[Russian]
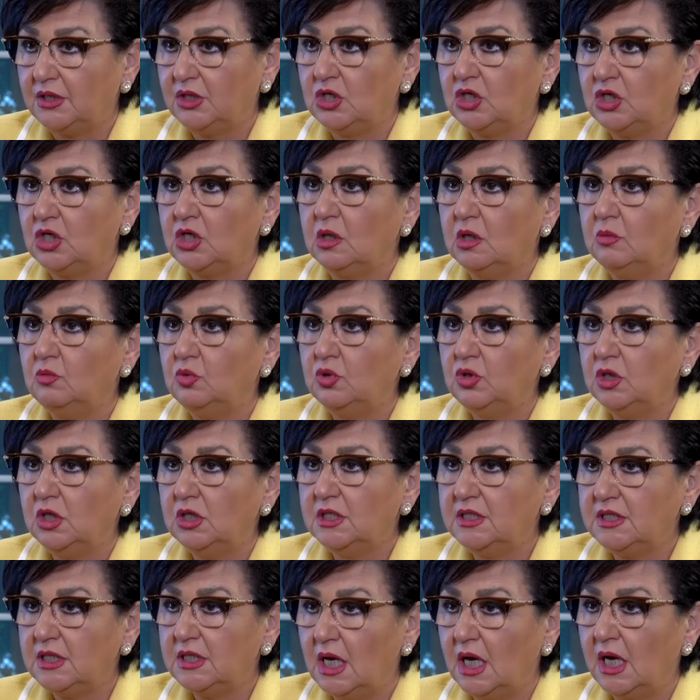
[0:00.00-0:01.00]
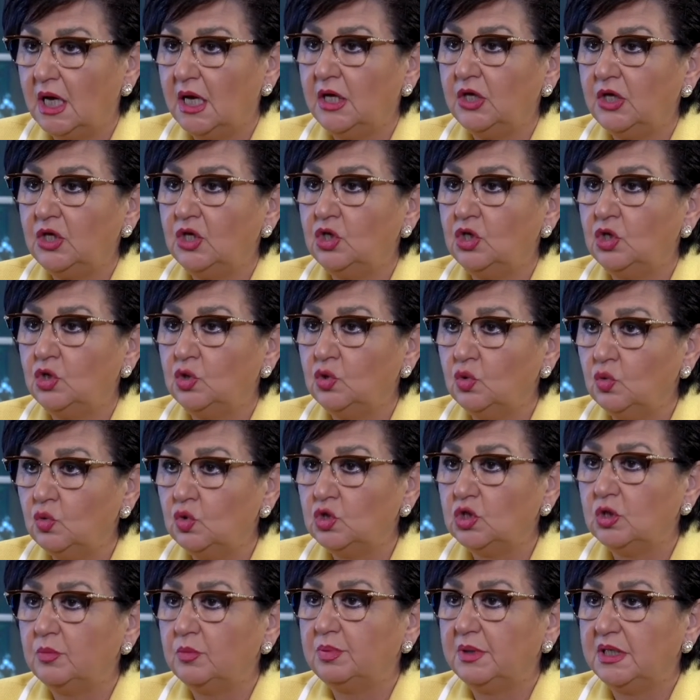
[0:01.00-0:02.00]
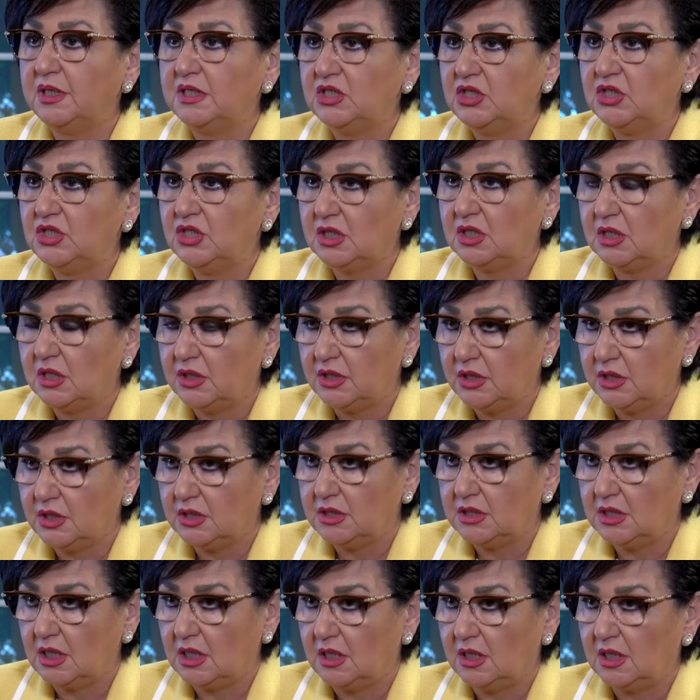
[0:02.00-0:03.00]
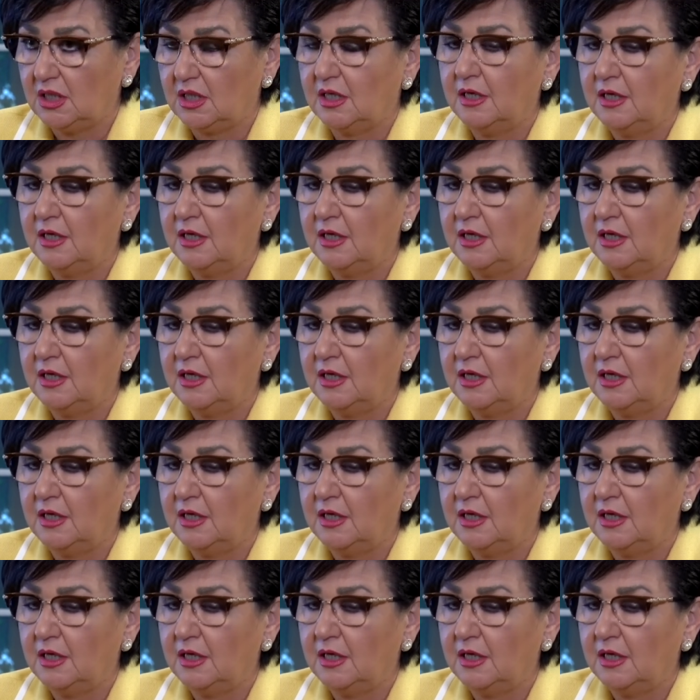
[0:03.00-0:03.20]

никому нельзя и не нужно платить никаких денег.